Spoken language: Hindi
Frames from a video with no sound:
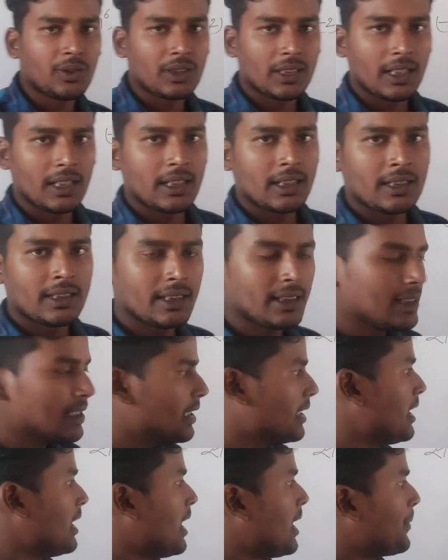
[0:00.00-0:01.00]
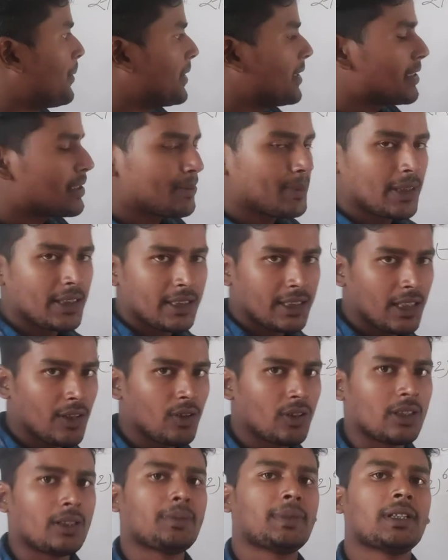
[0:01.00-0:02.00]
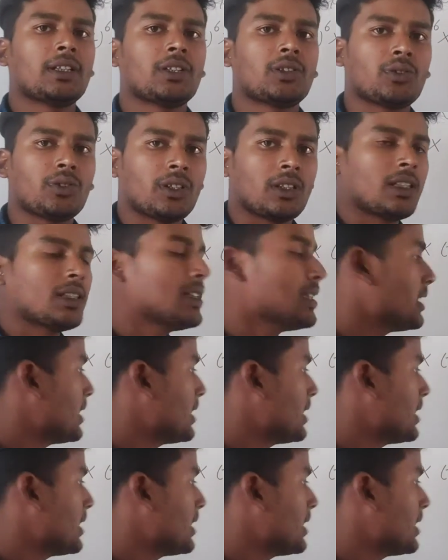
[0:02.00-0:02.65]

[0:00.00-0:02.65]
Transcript: ही होता है ठीक है प्लस माइनस क्या हो जाता है माइनस हो जाता है